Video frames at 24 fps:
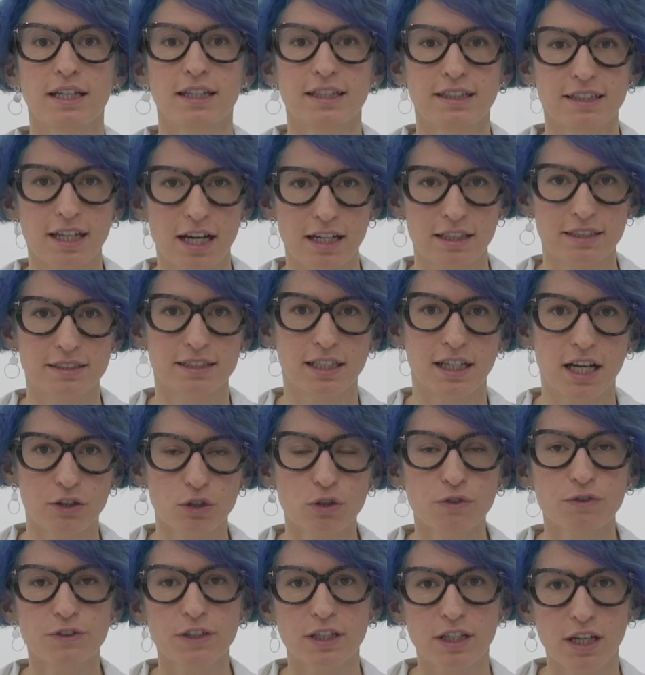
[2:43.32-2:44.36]
Итак,
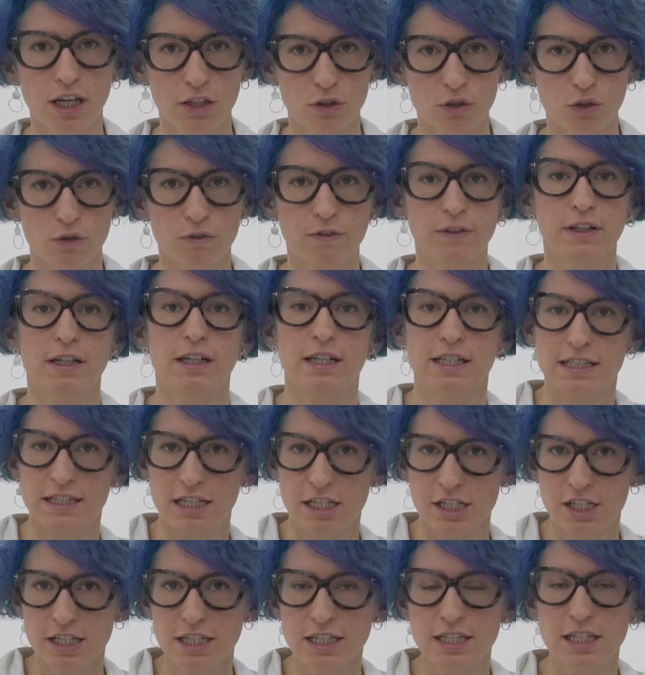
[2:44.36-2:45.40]
заготовки готовы.
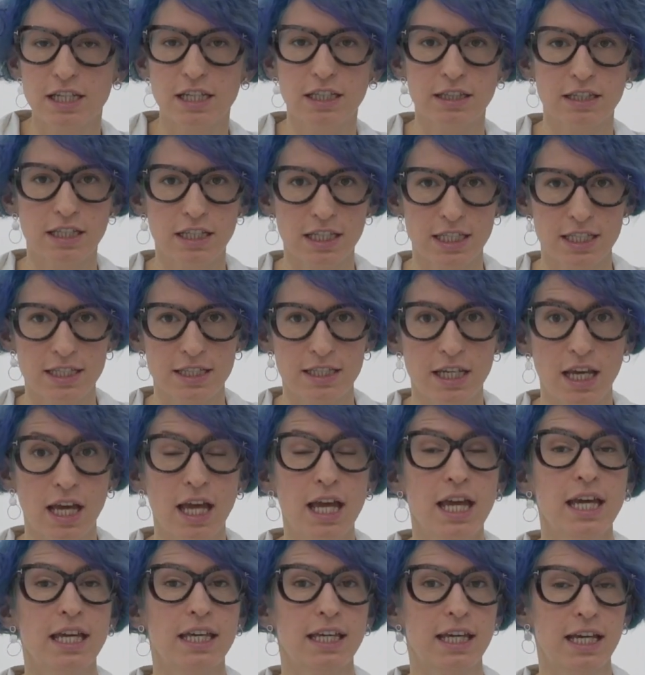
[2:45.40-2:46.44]
Разложите их на листе
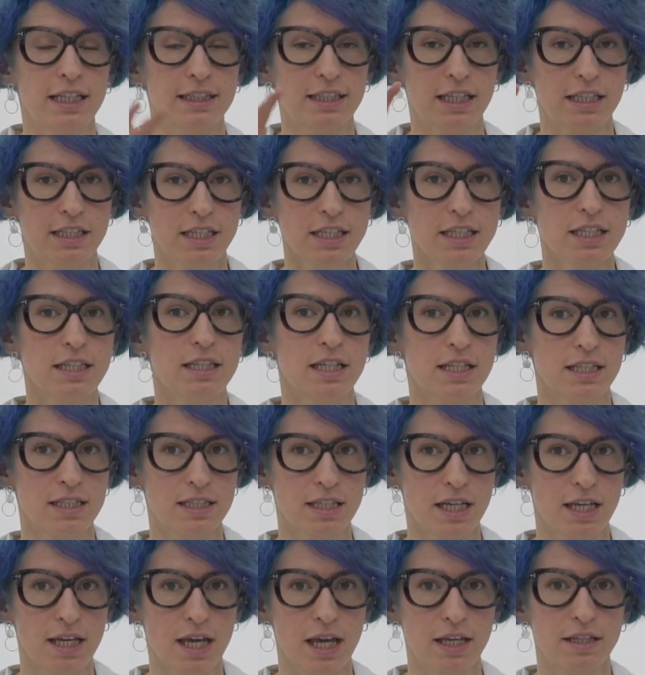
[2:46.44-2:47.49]
и отойдите на
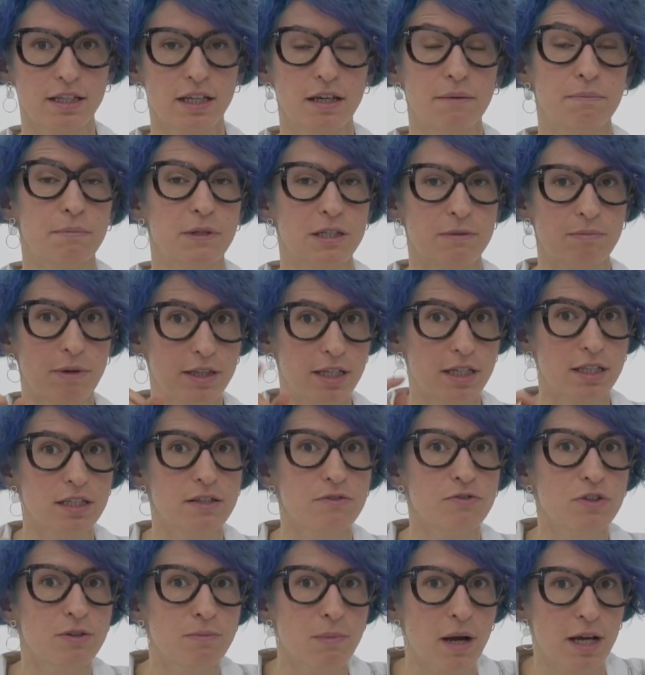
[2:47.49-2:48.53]
расстояние.
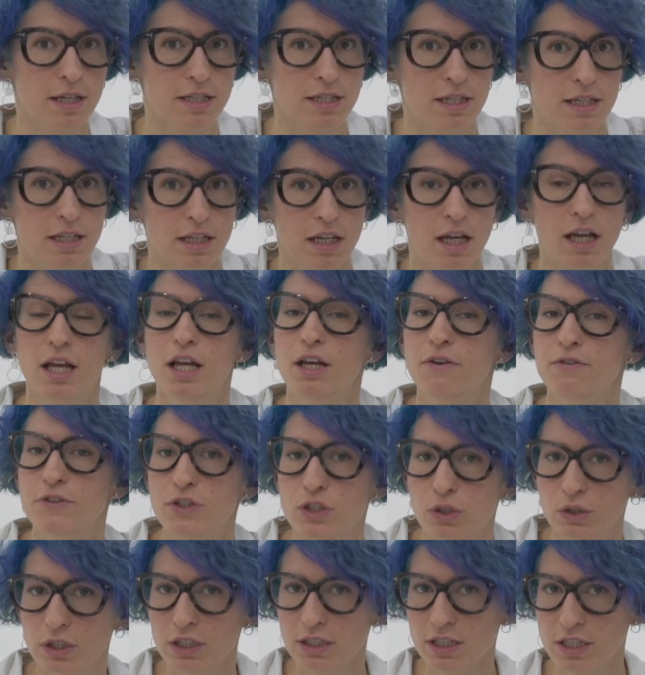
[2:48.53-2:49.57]
Посмотрите внимательно,
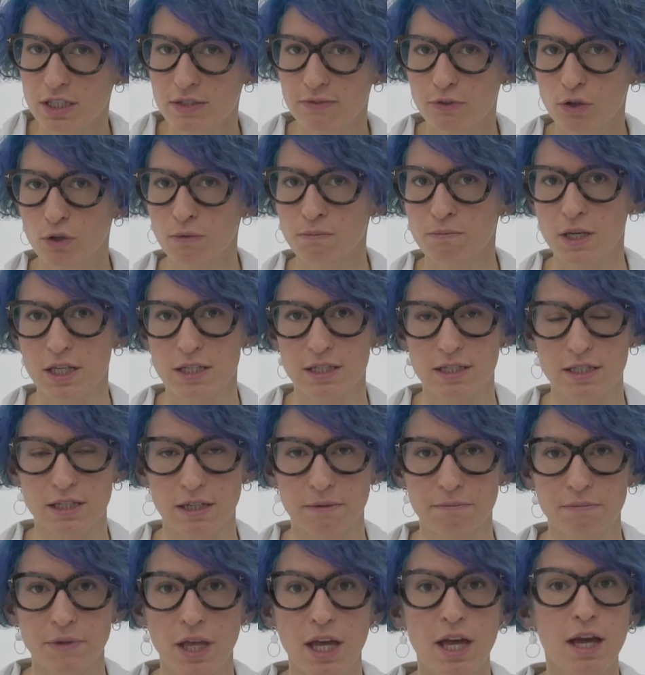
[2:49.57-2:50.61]
все ли на своем месте.
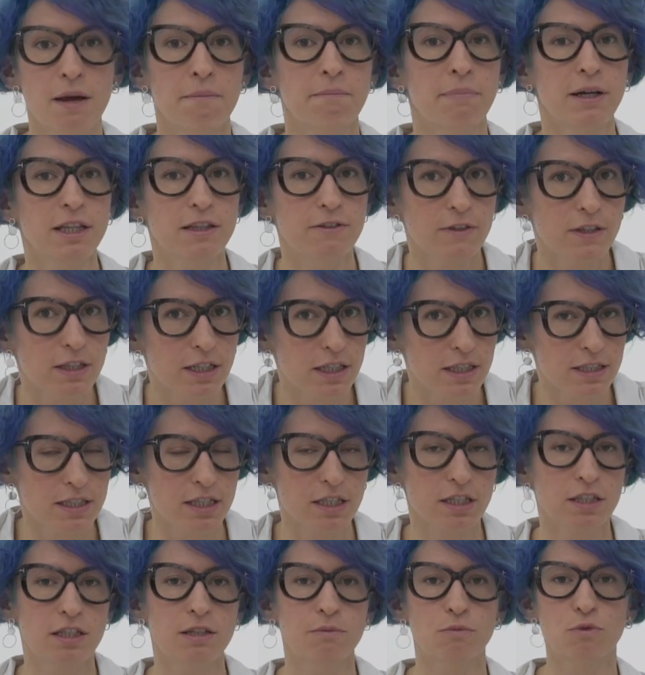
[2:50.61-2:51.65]

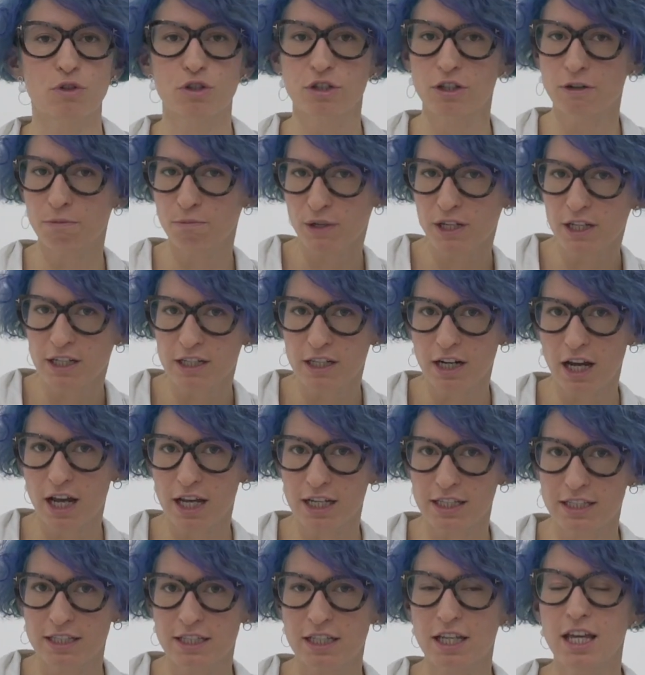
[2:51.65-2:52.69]
Подвигайте их немножко,
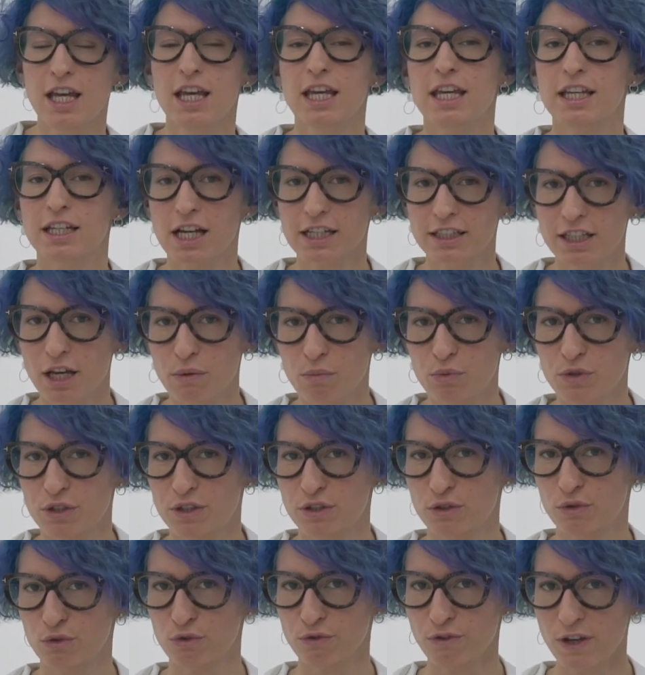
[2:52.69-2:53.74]
поиграйте. И когда
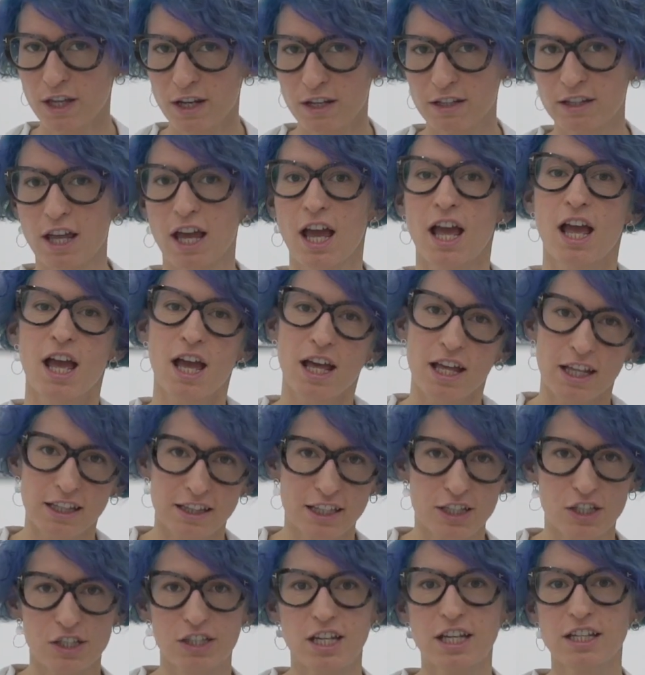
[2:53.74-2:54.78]
будете уверены,
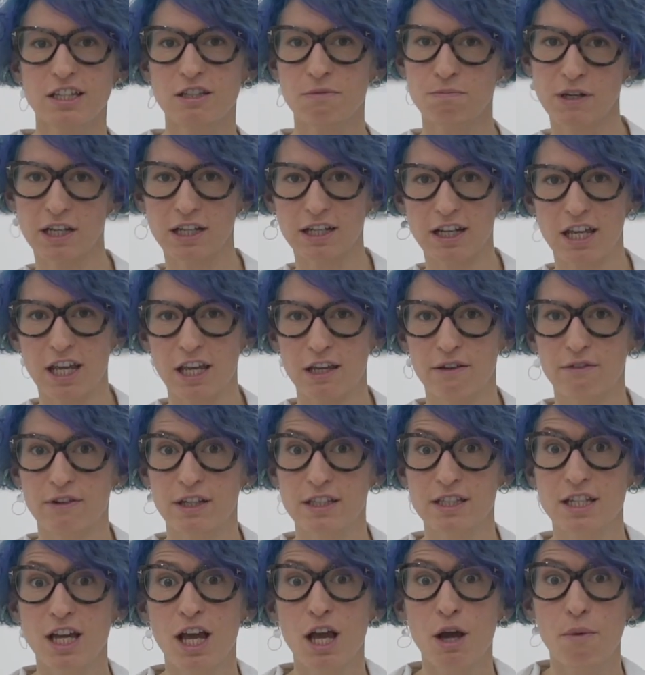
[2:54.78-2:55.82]
начинайте
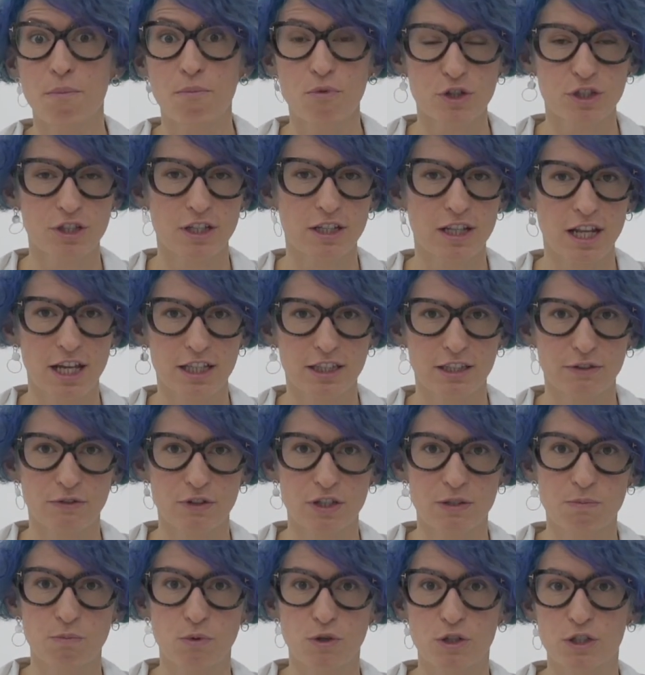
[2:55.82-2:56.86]
приклеивать. Можно для этого
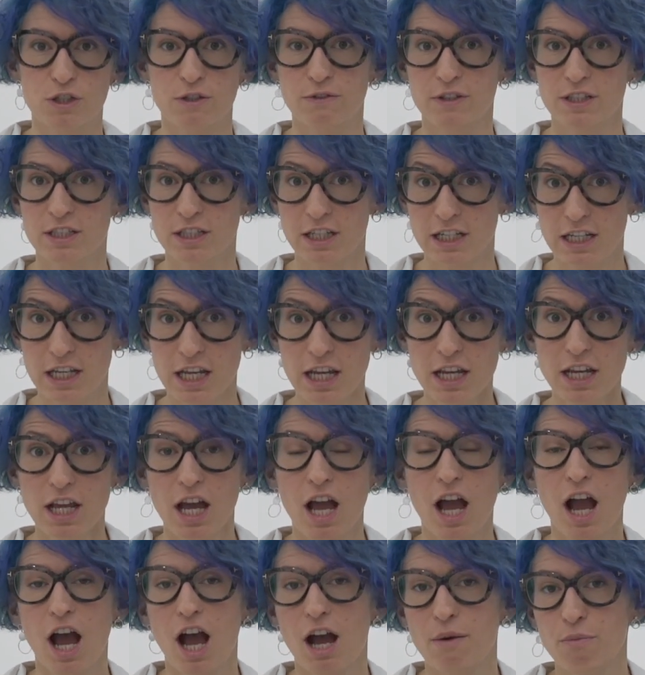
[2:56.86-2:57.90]
использовать клей,
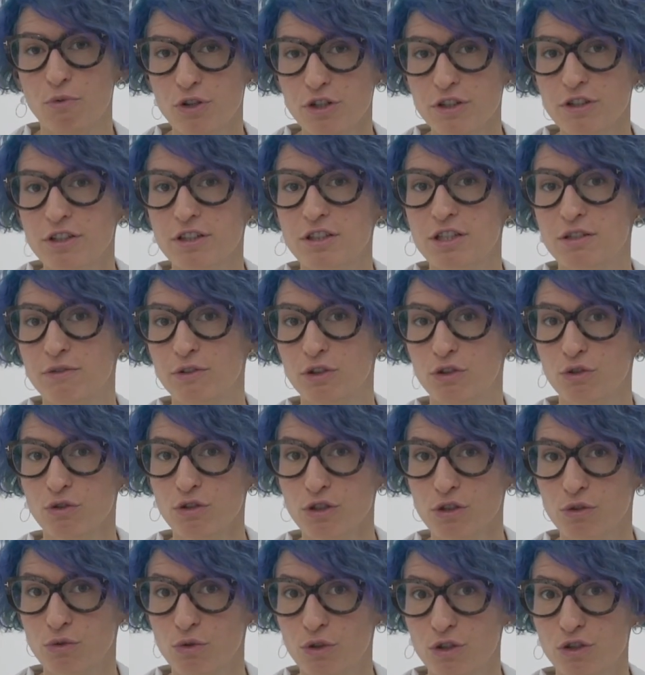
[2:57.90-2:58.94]
а можно цветной
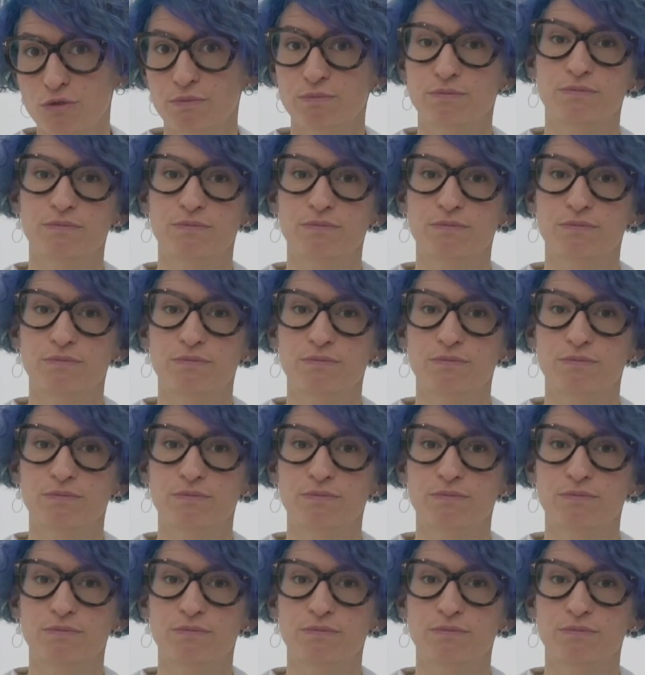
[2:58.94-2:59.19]
скотч.